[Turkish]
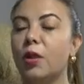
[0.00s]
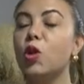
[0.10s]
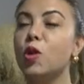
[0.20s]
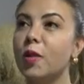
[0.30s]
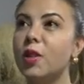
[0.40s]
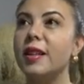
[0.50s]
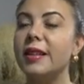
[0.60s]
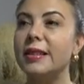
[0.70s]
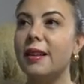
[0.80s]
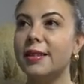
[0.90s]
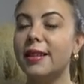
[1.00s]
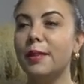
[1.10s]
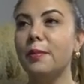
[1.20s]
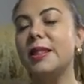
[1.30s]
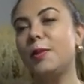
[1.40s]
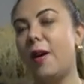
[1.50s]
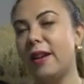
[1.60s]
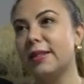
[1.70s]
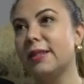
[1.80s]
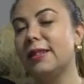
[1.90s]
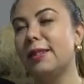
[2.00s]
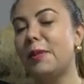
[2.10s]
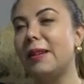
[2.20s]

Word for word: Yüzbaşı İhsan Serim Ispartalı.